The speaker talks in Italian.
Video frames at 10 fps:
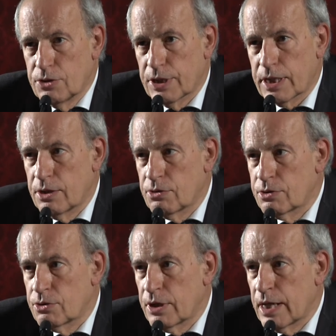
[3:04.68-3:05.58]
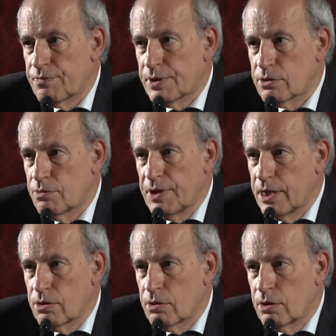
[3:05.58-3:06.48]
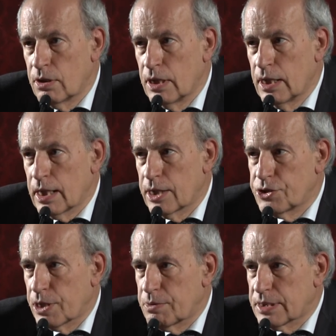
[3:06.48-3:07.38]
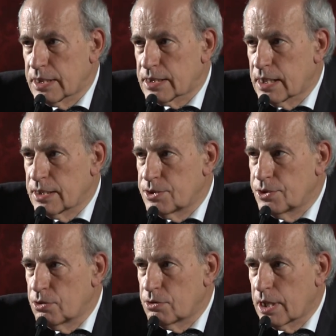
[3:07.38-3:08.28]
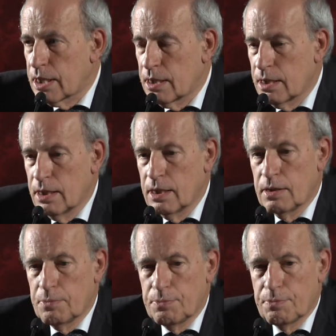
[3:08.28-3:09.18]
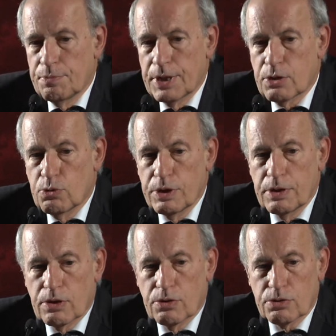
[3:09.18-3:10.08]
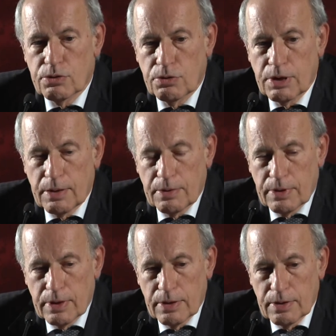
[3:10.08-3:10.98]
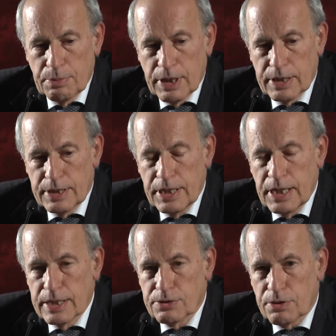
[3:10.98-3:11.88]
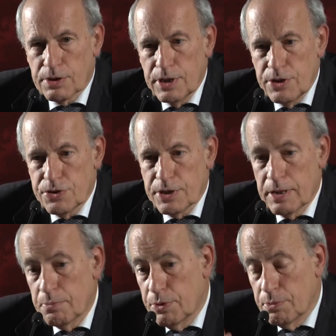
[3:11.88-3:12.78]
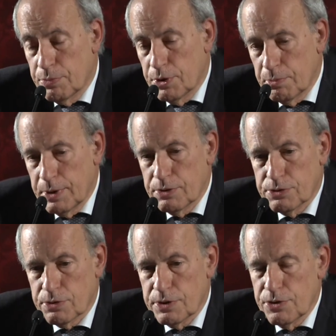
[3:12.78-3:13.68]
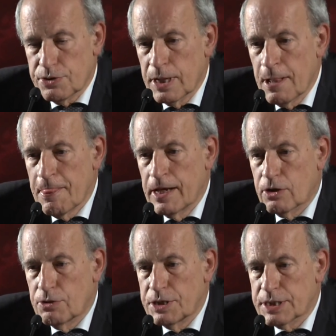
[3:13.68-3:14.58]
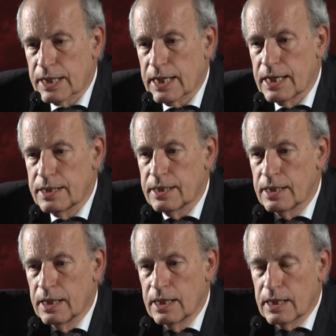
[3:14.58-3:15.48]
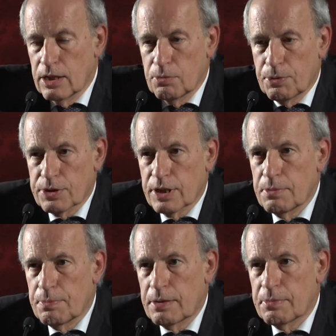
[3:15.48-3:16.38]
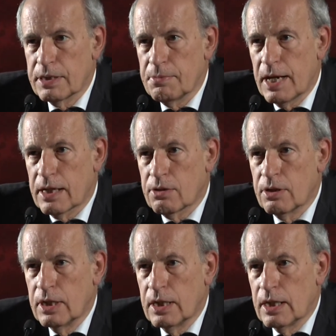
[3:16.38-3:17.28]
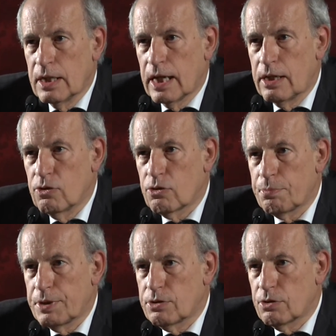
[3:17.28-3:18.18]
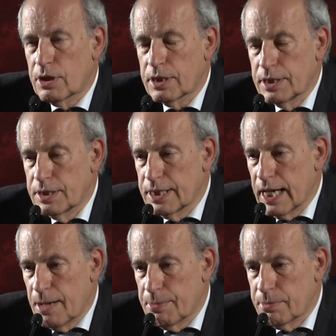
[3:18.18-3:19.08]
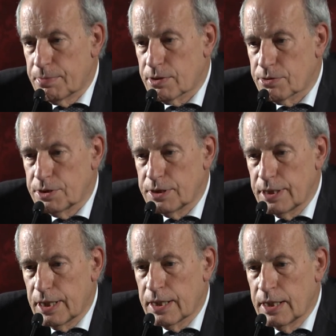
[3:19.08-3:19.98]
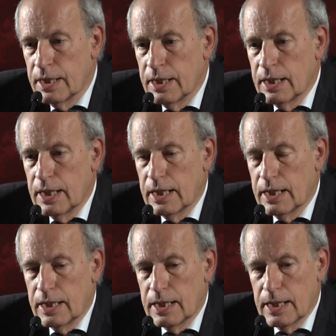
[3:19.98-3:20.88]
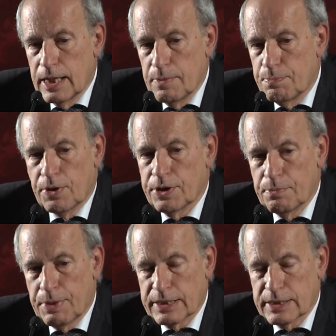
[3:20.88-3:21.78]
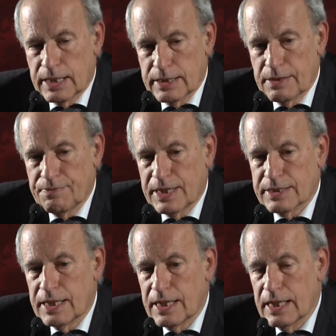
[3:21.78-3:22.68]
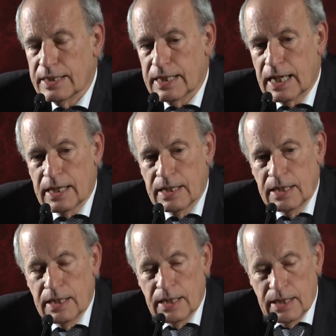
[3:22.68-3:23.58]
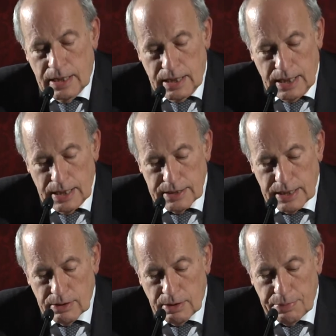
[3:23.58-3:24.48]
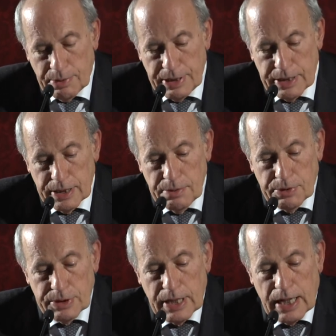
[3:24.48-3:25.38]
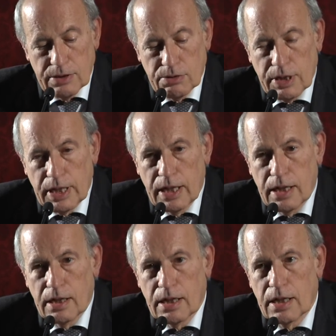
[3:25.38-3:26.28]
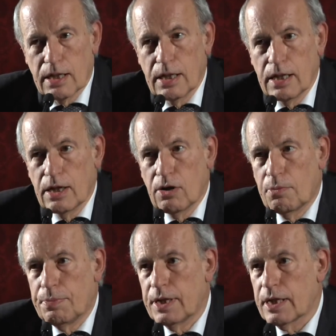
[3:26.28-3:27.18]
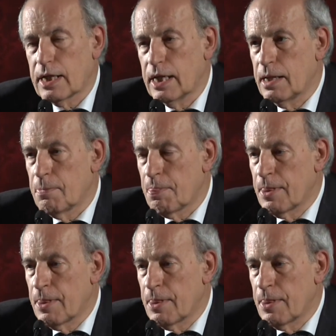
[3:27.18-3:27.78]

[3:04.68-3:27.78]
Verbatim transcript: cioè che non è affatto vero che c'è questa scansione mh, per cui Cortona eh, Berrettini esordisce, più, più o meno esordisce, con i sacchetti che lo portano in palma di mano, è il loro pittore di, di camera per così dire, e, e, poi passa altre fasi. In realtà è stato ampiamente dimostrato che eh, le opere che